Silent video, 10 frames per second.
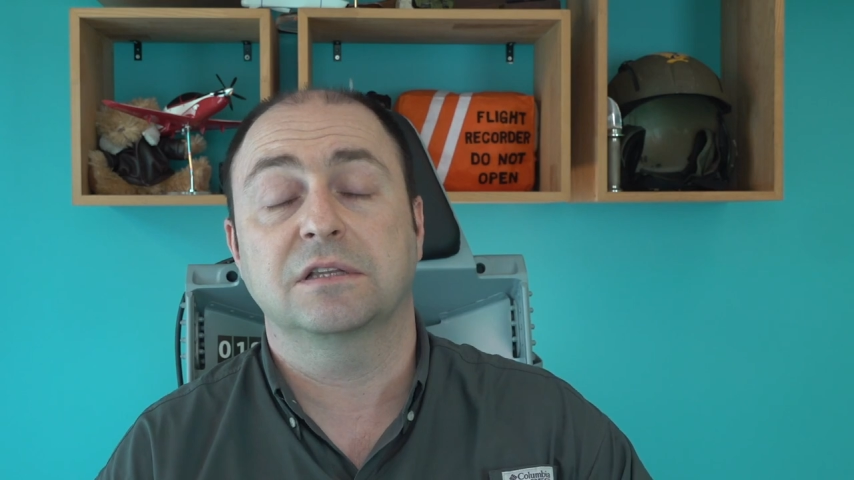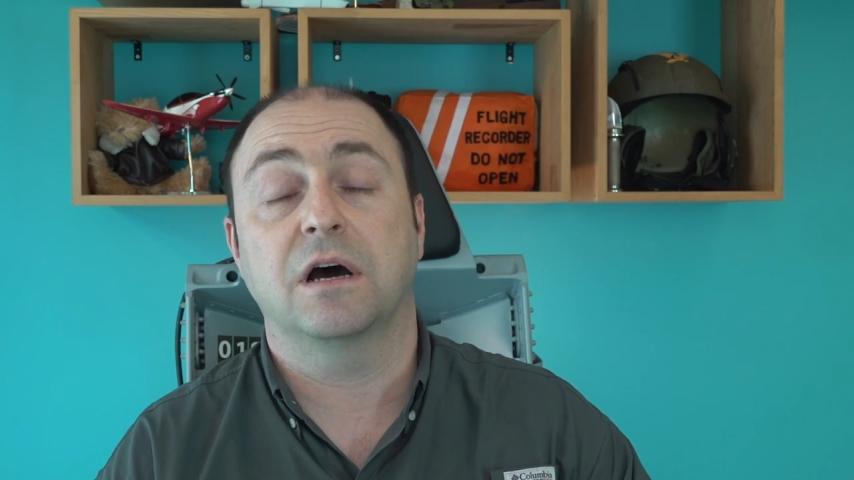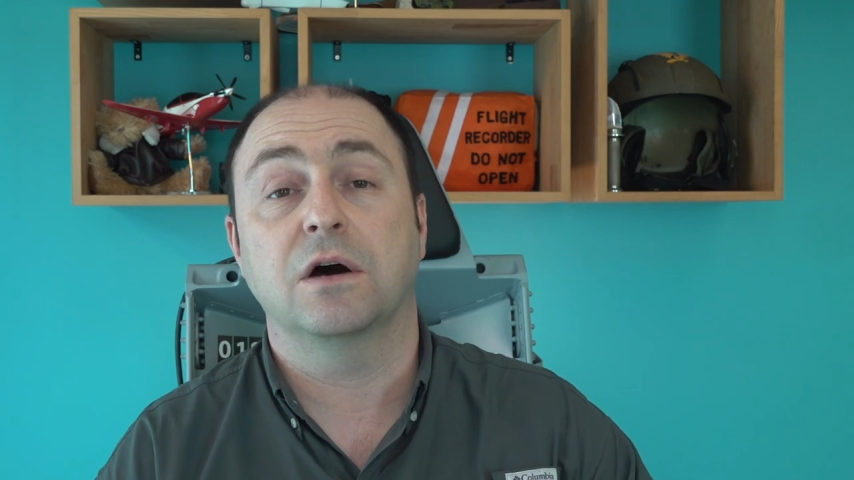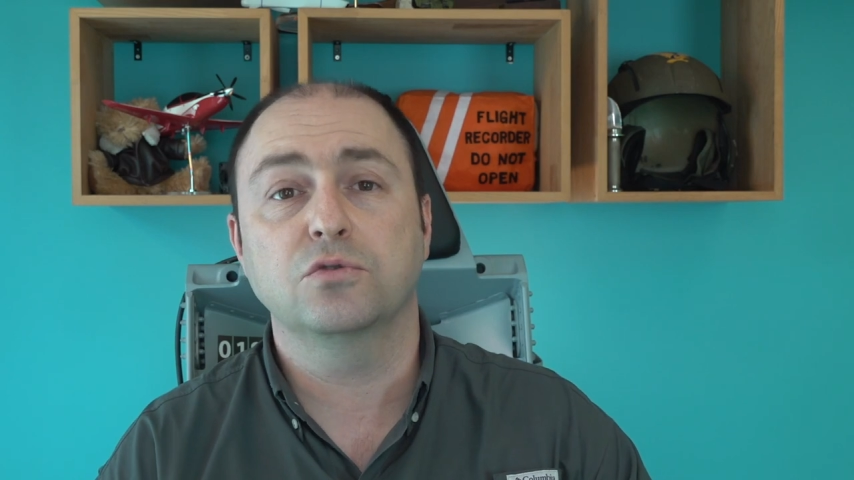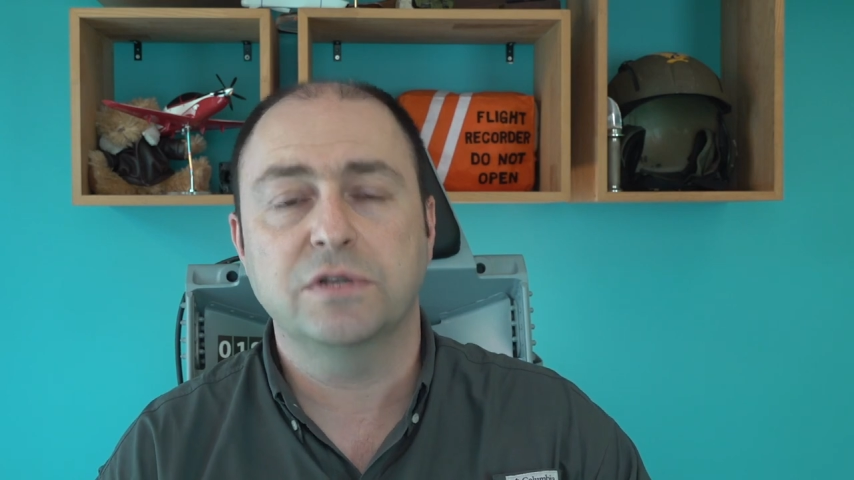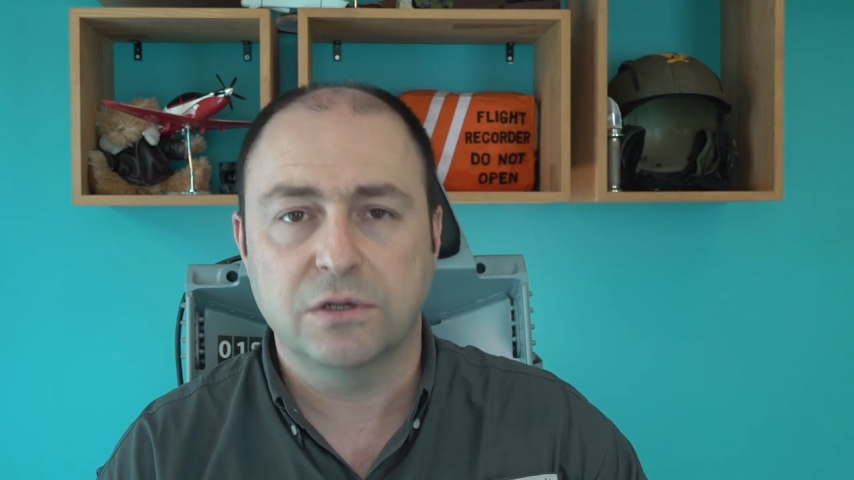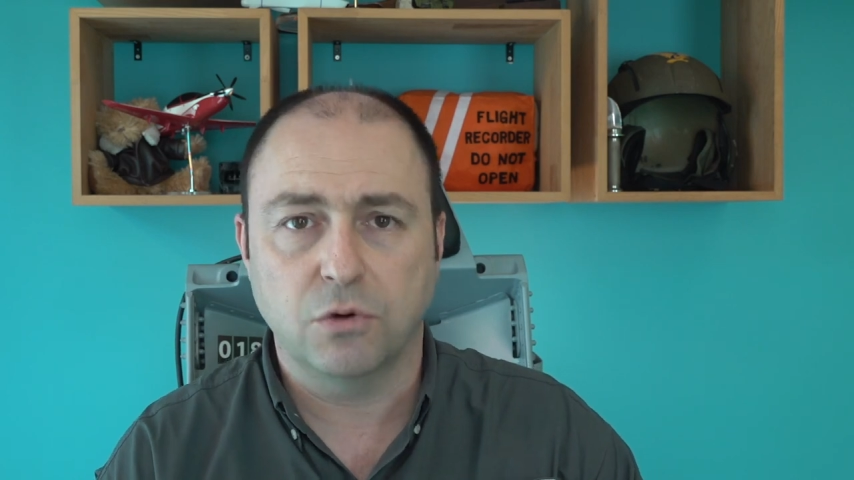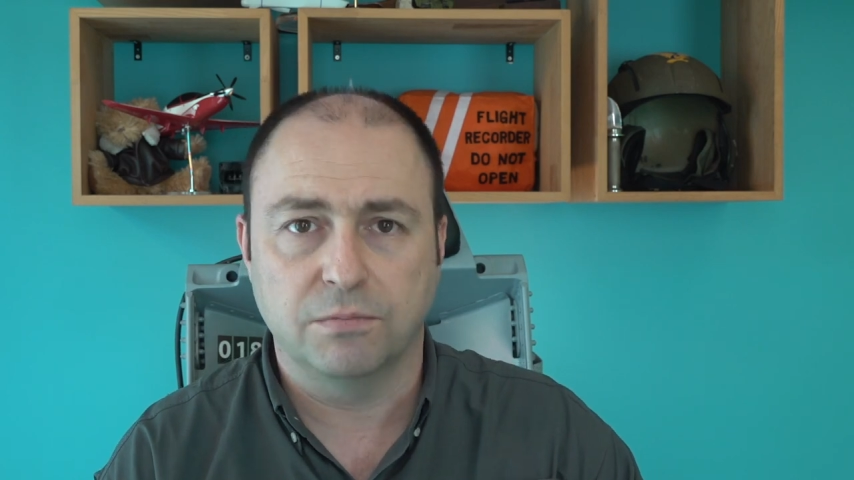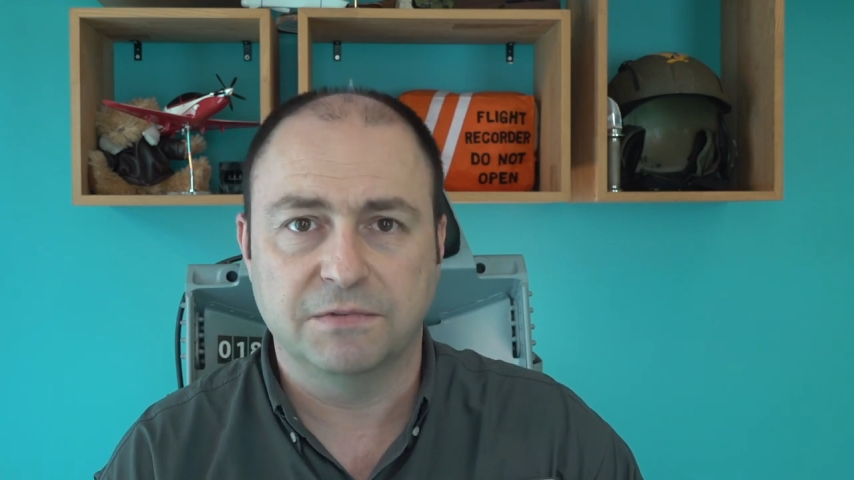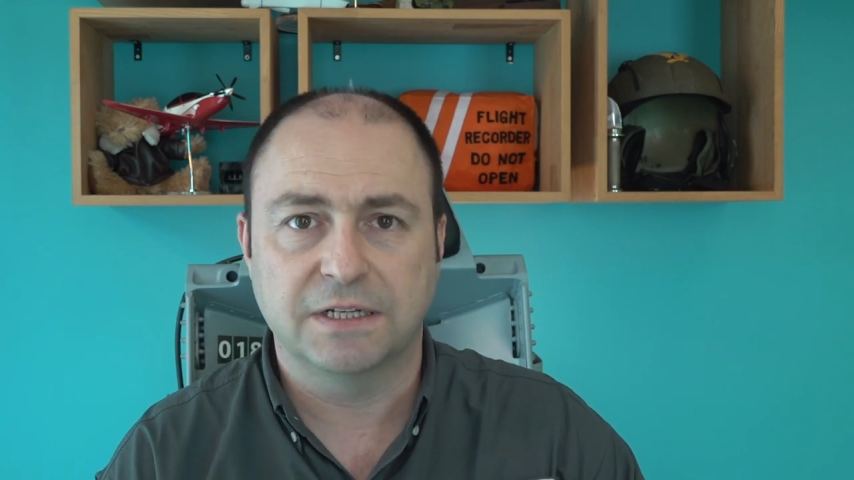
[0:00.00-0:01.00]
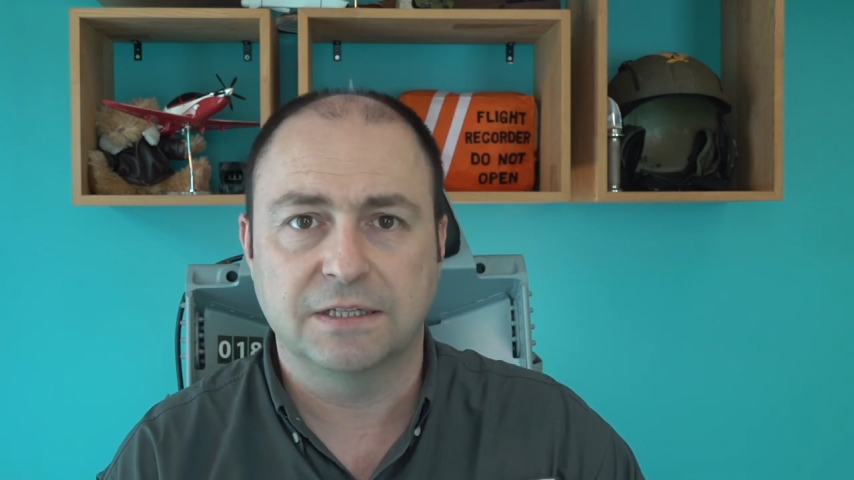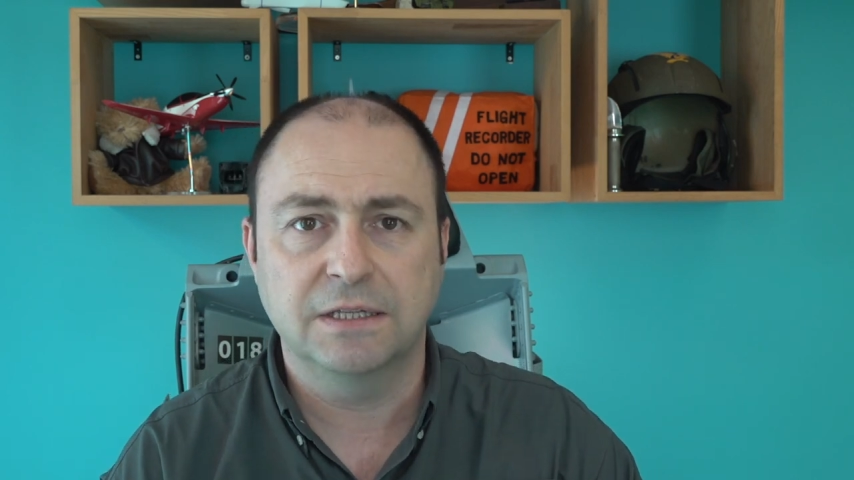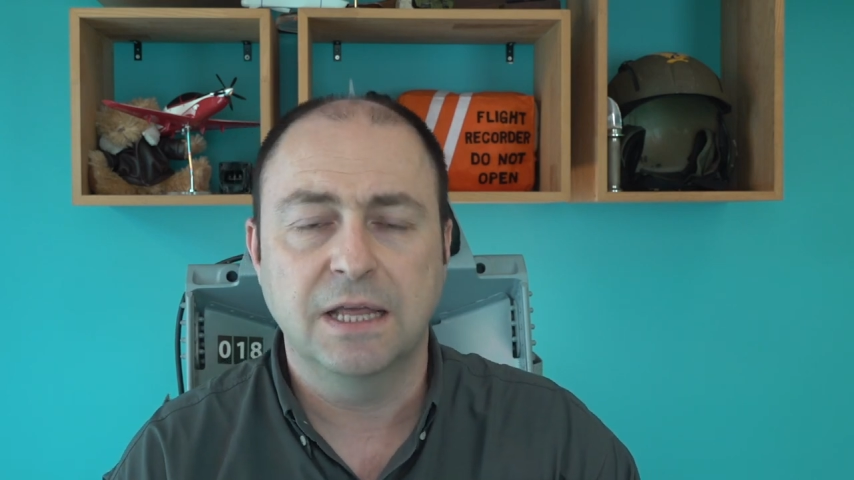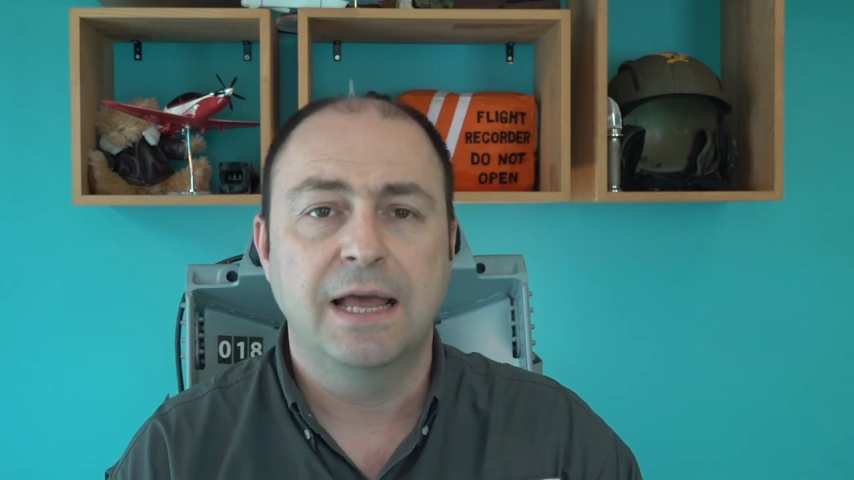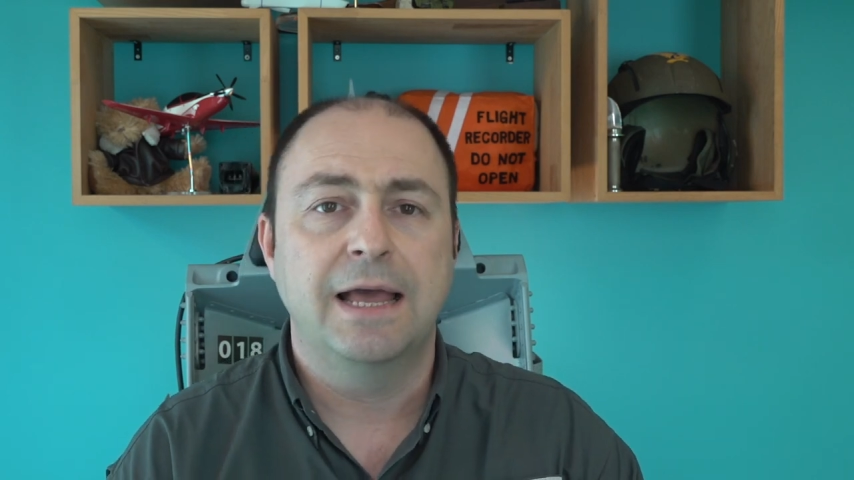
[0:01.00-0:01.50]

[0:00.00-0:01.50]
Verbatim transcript: taarruz helikopterinin